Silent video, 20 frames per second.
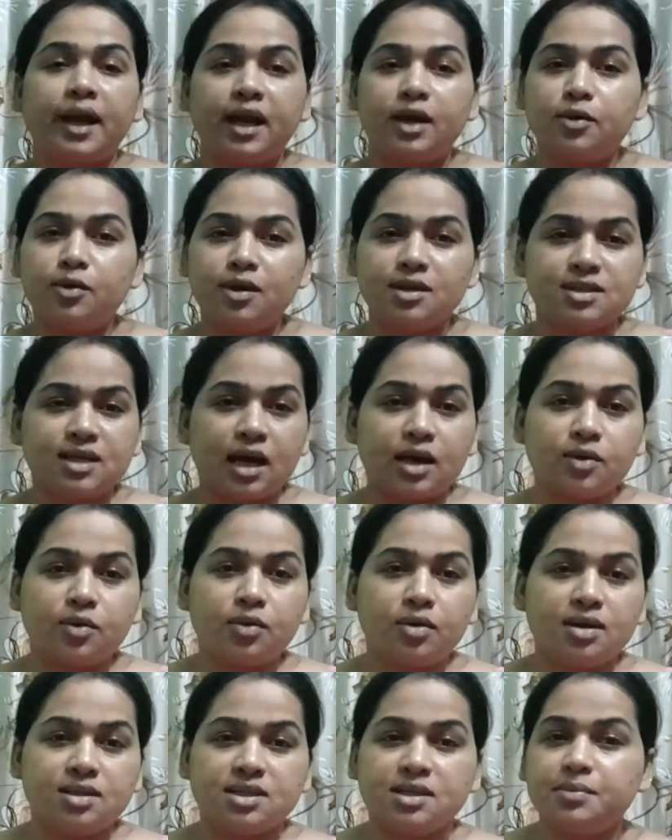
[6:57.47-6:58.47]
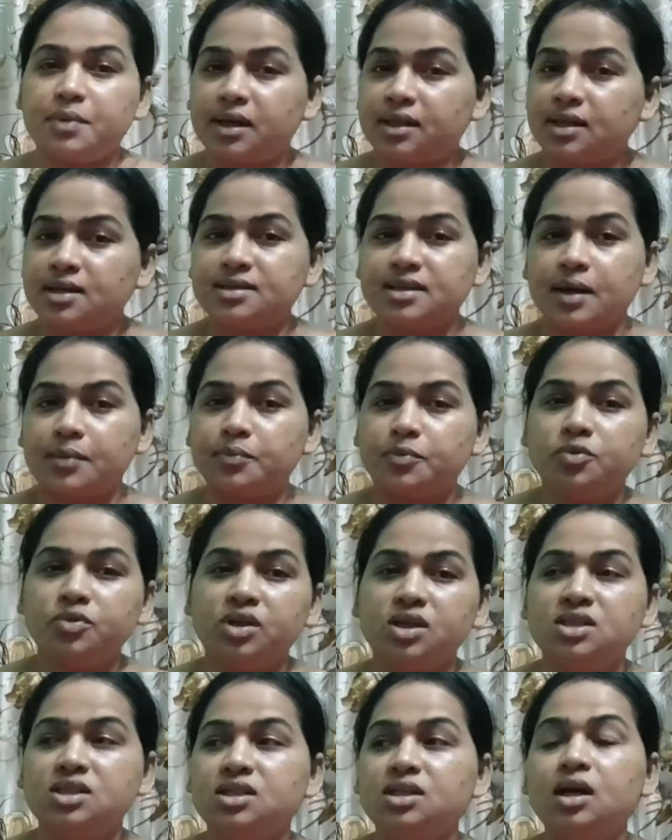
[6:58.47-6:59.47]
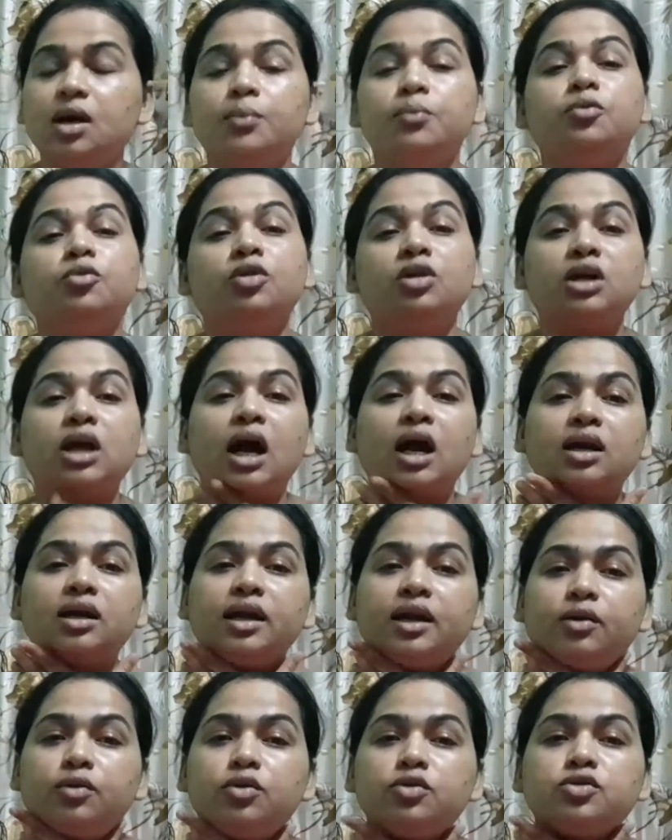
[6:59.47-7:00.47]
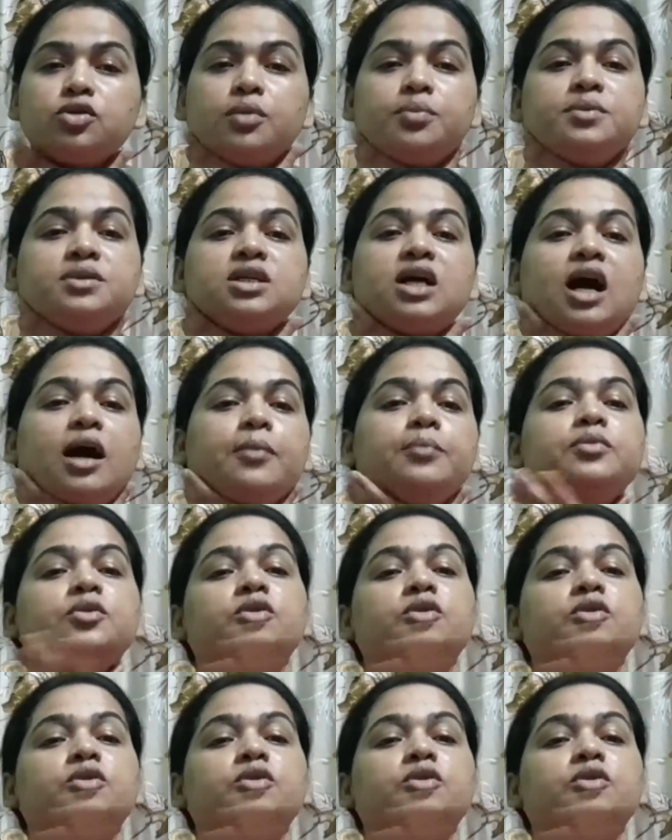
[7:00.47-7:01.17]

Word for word: বেলা করে স্নান করেছি মাথায় শ্যাম্পু দিয়েছি না পুরো ঠান্ডা এগুলো সব চাপ